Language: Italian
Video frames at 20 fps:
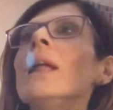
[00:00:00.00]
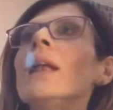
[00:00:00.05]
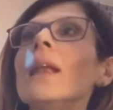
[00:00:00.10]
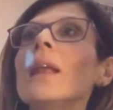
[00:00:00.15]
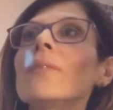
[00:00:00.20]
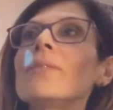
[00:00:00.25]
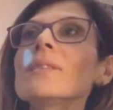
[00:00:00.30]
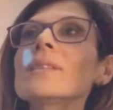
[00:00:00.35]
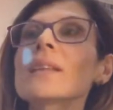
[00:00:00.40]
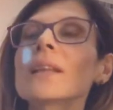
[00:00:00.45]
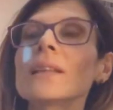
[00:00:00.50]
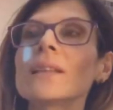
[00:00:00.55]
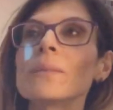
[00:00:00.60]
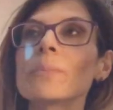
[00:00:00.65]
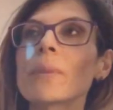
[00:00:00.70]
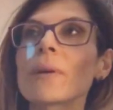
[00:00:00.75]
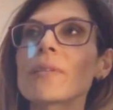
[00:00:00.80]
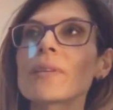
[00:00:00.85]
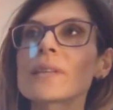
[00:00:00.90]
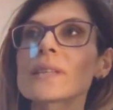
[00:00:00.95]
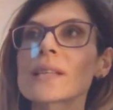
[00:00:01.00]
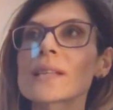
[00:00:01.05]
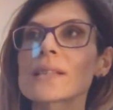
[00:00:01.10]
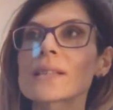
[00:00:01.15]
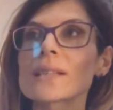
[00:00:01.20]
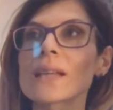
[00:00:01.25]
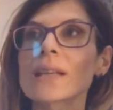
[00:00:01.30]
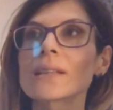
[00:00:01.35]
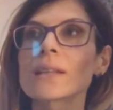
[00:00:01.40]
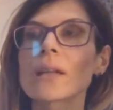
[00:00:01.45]
La vita di Pavese è
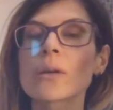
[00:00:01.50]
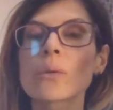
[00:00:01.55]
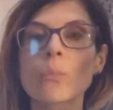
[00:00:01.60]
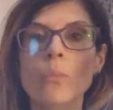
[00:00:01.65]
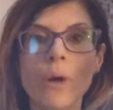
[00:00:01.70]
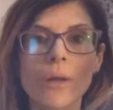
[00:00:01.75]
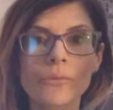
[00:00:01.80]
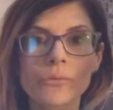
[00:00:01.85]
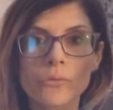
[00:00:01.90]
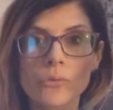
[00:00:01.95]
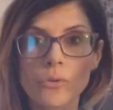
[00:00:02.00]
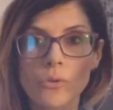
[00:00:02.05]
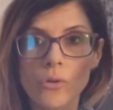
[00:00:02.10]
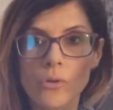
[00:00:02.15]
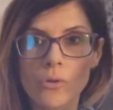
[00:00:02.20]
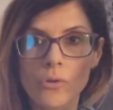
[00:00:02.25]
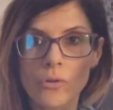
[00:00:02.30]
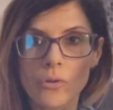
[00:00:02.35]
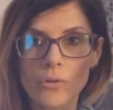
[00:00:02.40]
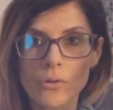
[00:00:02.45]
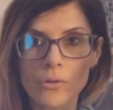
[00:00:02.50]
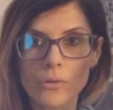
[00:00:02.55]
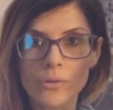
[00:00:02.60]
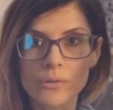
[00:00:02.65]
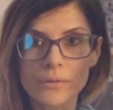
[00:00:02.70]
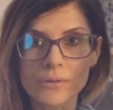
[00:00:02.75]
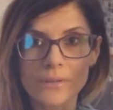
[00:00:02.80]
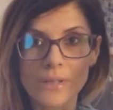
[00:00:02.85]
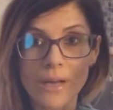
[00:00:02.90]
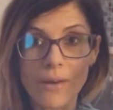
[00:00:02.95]
stata
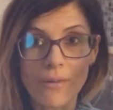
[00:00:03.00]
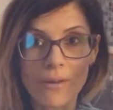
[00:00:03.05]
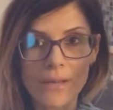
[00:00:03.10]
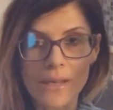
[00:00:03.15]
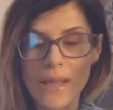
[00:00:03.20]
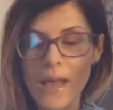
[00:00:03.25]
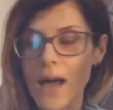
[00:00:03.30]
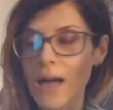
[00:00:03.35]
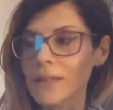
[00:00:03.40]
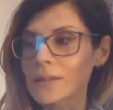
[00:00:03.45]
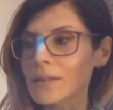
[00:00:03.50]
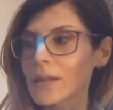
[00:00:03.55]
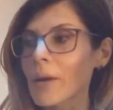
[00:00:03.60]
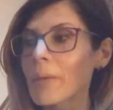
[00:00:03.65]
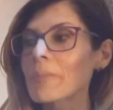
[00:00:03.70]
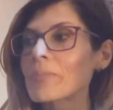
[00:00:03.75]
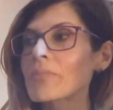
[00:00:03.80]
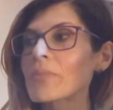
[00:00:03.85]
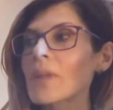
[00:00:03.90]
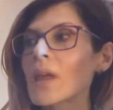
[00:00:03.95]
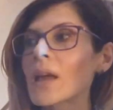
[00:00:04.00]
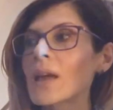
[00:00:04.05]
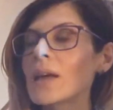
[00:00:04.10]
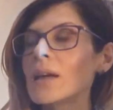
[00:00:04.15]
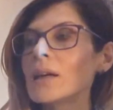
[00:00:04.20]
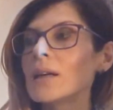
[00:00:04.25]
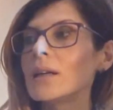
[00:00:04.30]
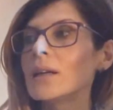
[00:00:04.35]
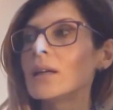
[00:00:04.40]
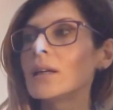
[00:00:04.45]
alquanto travagliata
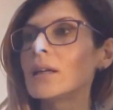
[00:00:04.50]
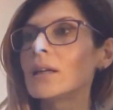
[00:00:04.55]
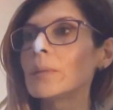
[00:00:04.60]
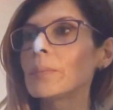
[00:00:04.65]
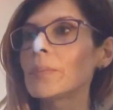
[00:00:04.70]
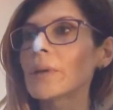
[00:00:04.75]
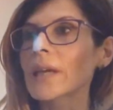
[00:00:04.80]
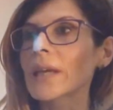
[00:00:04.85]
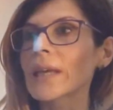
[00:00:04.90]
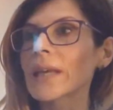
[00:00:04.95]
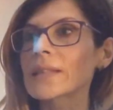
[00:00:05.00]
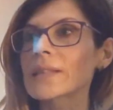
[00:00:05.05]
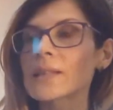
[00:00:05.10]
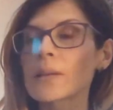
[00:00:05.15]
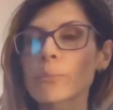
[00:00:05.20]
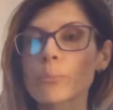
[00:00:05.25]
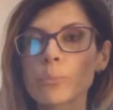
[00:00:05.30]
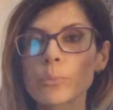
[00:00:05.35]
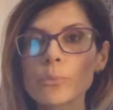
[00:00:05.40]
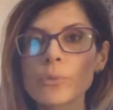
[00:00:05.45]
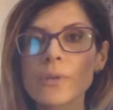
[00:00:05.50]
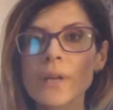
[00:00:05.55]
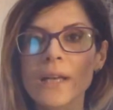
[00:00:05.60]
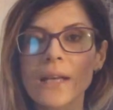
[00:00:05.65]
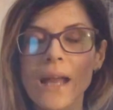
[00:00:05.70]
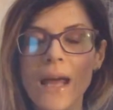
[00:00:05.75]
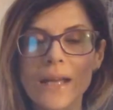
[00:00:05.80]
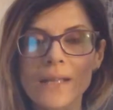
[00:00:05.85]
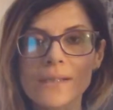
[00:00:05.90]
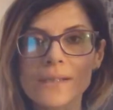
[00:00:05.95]
eh, perché seppure
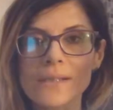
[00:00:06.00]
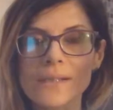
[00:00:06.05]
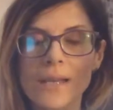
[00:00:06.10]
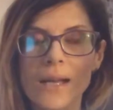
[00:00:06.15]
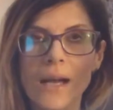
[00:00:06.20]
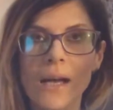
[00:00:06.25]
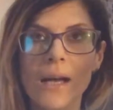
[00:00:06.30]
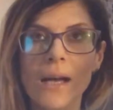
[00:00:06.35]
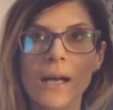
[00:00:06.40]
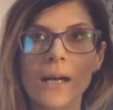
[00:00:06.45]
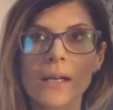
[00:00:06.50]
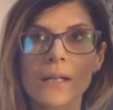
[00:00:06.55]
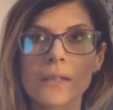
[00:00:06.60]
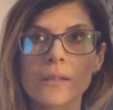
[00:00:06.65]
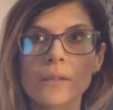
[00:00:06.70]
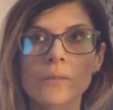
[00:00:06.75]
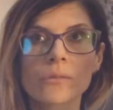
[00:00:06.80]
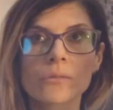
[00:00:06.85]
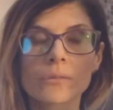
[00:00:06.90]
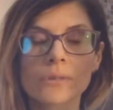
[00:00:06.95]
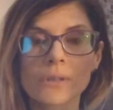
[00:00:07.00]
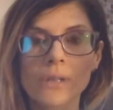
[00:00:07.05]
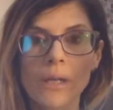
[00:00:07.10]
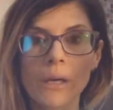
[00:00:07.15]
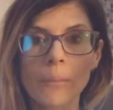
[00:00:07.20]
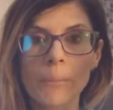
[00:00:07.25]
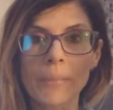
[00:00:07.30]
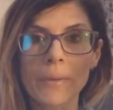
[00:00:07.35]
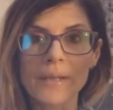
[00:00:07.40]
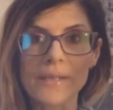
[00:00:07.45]
nasca in
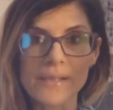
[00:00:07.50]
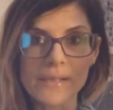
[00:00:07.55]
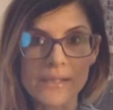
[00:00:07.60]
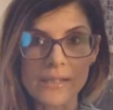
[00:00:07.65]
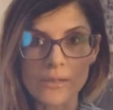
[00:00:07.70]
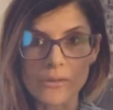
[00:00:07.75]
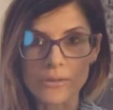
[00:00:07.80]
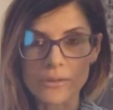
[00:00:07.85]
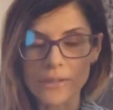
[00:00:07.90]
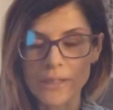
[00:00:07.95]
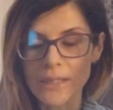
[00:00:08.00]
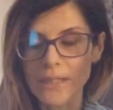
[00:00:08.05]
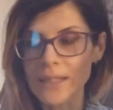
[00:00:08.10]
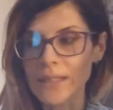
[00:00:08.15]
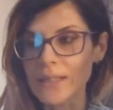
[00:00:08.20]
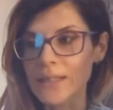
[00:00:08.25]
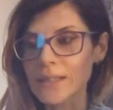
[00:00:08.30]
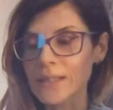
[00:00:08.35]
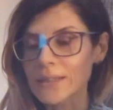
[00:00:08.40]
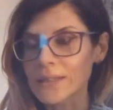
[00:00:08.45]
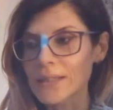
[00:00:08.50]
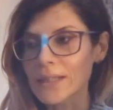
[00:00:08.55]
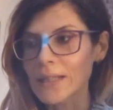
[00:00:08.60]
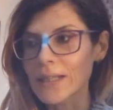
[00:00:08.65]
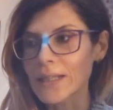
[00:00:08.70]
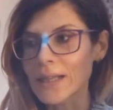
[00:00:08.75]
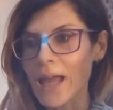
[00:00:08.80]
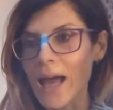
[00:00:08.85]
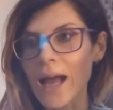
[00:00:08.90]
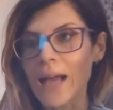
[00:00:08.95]
un paesino delle,
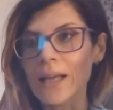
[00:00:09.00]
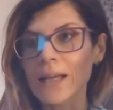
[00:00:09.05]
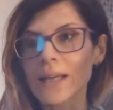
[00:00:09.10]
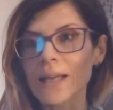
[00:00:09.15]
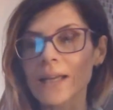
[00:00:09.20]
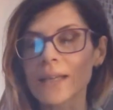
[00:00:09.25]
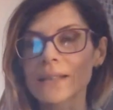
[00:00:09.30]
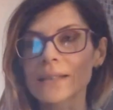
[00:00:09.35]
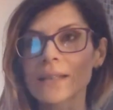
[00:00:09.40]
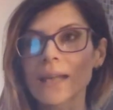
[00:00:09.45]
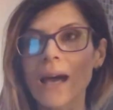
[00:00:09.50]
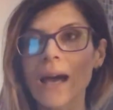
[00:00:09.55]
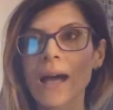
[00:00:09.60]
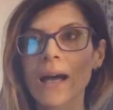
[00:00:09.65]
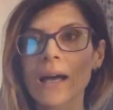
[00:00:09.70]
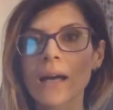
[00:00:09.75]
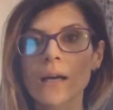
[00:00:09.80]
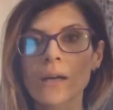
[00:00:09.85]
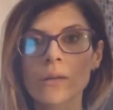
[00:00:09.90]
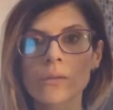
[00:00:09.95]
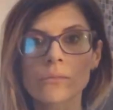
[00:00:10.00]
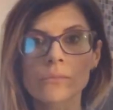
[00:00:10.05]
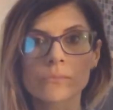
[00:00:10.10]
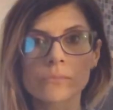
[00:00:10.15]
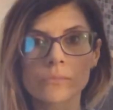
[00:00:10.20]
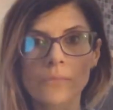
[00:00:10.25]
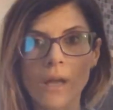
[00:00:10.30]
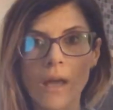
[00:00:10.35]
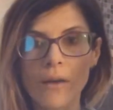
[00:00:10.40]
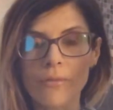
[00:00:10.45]
delle Langhe da
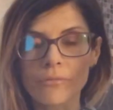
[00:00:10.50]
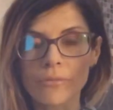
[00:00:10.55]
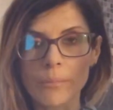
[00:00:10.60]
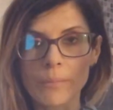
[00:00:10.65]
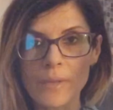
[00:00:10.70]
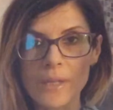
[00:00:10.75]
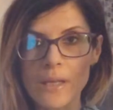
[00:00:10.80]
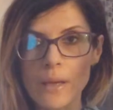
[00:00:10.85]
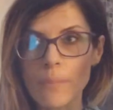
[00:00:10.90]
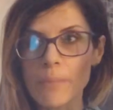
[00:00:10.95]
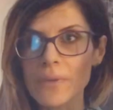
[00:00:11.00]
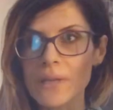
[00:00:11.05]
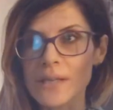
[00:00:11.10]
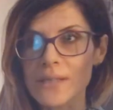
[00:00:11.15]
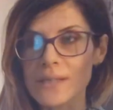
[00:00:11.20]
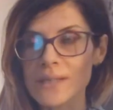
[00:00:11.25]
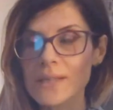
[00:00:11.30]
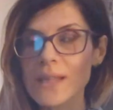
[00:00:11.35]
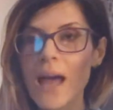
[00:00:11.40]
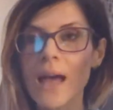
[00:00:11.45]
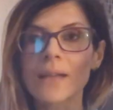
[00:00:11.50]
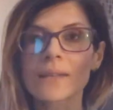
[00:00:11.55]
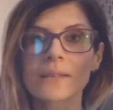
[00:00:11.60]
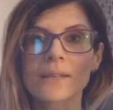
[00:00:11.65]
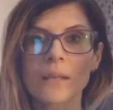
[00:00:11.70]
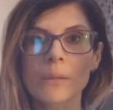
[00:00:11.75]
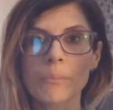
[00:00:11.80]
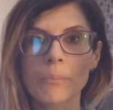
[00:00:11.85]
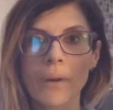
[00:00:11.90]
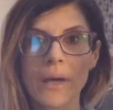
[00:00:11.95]
una famiglia
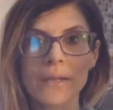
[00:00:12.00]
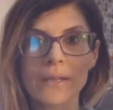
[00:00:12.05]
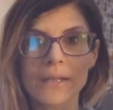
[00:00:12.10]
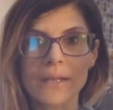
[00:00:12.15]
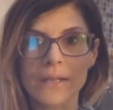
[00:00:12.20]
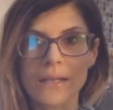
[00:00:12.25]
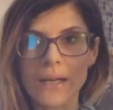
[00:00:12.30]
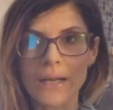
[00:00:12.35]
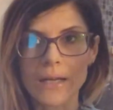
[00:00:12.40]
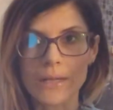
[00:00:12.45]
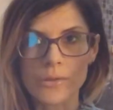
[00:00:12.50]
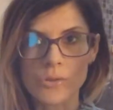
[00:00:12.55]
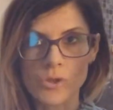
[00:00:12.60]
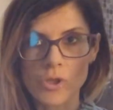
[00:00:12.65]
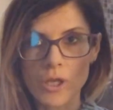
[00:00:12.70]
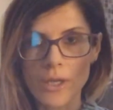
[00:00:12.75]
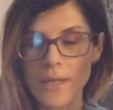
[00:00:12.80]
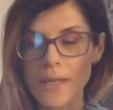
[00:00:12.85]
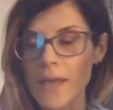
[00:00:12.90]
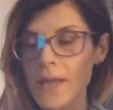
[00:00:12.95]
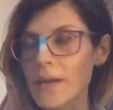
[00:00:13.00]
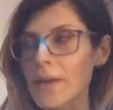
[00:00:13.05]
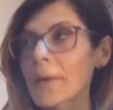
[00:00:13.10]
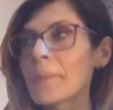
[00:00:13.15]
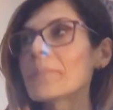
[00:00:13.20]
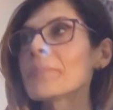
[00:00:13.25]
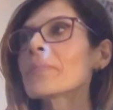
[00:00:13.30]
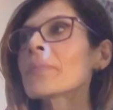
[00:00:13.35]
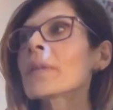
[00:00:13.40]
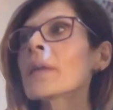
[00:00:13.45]
benestante, il padre era
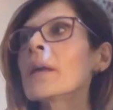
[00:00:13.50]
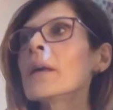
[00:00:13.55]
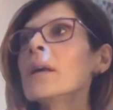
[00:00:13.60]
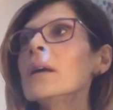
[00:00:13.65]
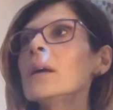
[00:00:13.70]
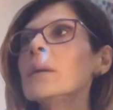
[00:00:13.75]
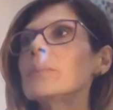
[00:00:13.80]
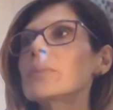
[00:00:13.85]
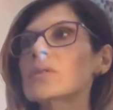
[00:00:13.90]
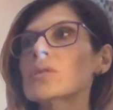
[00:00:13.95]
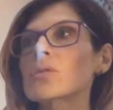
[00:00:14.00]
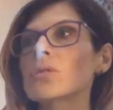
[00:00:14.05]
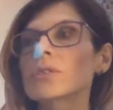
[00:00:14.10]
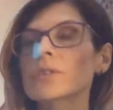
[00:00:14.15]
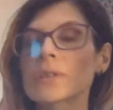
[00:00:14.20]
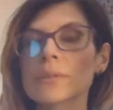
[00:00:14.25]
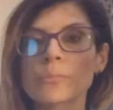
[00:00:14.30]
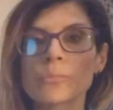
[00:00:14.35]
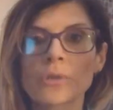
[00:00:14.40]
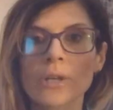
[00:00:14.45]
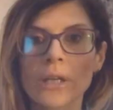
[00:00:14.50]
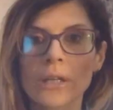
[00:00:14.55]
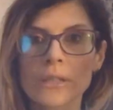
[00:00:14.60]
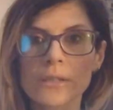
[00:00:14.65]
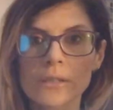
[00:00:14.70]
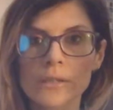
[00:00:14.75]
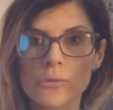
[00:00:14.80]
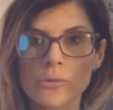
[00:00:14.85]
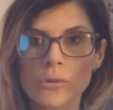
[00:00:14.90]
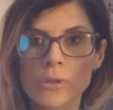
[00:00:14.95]
cancelliere presso il
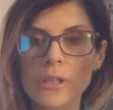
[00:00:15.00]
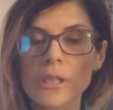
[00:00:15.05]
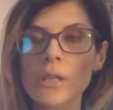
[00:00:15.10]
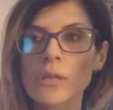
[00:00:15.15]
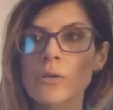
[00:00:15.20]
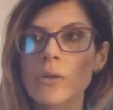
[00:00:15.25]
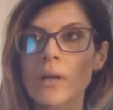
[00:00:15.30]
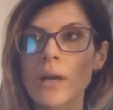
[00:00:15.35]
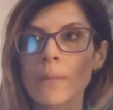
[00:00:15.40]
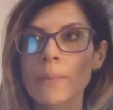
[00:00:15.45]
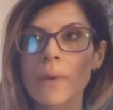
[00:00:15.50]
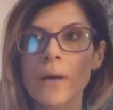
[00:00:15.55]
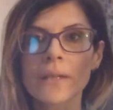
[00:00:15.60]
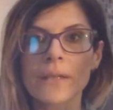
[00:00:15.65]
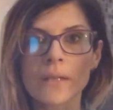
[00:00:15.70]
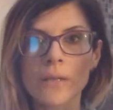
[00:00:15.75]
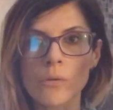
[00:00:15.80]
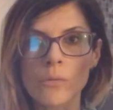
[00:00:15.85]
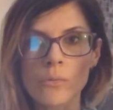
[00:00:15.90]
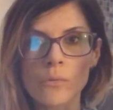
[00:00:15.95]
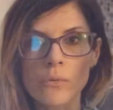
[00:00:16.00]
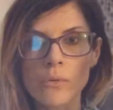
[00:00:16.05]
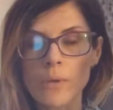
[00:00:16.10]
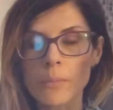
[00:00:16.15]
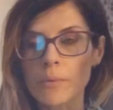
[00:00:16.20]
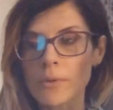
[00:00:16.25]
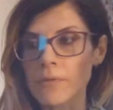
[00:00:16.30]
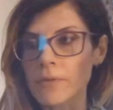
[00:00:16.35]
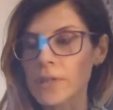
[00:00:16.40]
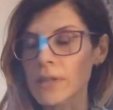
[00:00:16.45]
Tribunale di Torino e la madre
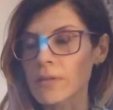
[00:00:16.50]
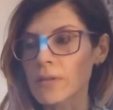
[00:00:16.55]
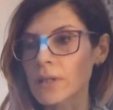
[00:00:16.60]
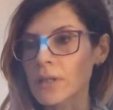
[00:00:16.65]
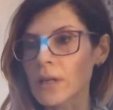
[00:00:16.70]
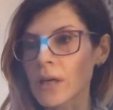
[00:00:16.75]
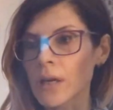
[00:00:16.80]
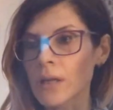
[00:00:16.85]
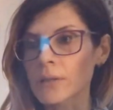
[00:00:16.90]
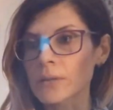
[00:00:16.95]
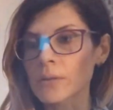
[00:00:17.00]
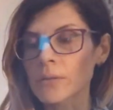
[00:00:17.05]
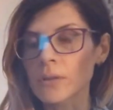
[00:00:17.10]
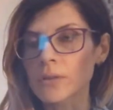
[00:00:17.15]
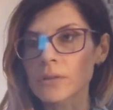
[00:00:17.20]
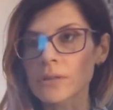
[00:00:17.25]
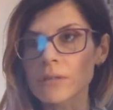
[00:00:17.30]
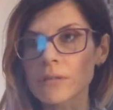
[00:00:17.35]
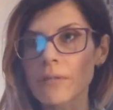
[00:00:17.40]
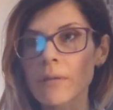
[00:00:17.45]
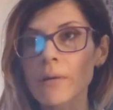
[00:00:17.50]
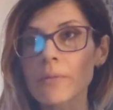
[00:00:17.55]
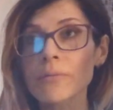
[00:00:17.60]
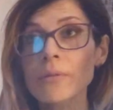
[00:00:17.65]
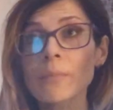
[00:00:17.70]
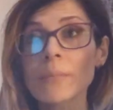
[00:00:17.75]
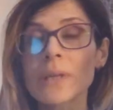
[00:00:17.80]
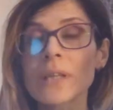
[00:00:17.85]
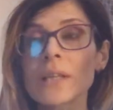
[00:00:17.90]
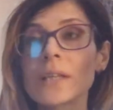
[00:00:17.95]
comunque proveniva da, da un'attiva
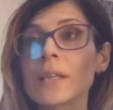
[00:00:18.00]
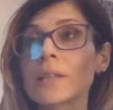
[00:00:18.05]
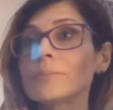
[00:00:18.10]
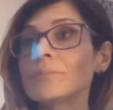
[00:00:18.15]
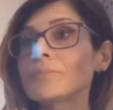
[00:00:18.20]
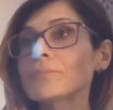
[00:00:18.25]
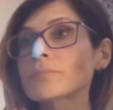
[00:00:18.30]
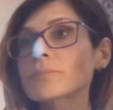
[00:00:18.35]
famiglia,